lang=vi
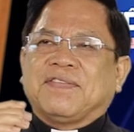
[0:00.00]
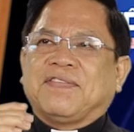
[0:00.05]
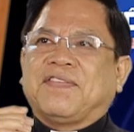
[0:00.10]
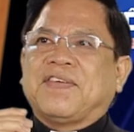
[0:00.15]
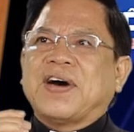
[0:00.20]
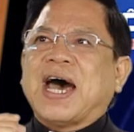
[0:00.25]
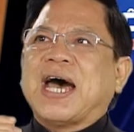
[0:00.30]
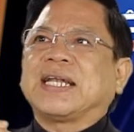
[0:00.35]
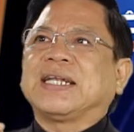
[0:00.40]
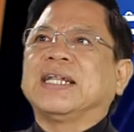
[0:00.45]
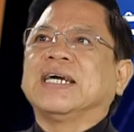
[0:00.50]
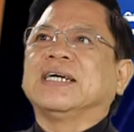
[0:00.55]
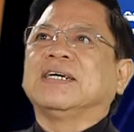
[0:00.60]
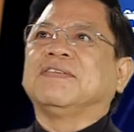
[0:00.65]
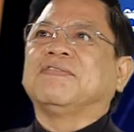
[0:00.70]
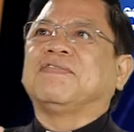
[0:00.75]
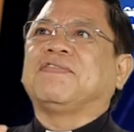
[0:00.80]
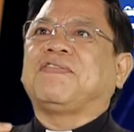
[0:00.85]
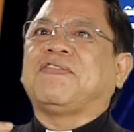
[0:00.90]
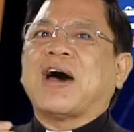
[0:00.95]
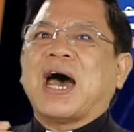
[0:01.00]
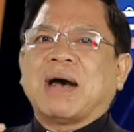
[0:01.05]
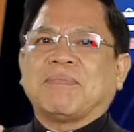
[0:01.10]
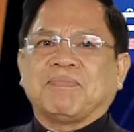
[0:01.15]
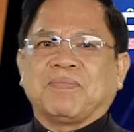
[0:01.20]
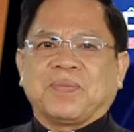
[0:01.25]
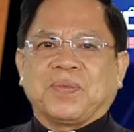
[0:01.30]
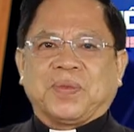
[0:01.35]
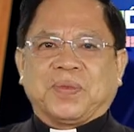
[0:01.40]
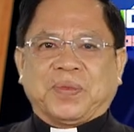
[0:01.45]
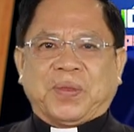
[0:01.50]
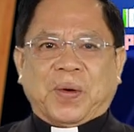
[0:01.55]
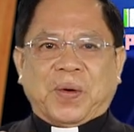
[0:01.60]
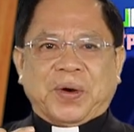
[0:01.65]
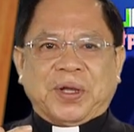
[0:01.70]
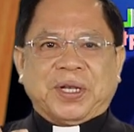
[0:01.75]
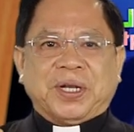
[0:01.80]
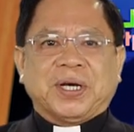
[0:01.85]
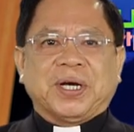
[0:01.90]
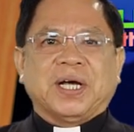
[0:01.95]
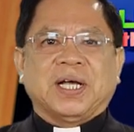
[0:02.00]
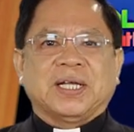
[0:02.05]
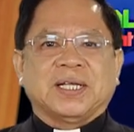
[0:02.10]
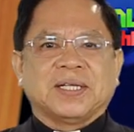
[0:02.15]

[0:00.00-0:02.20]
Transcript: và đừng phạm tội nữa.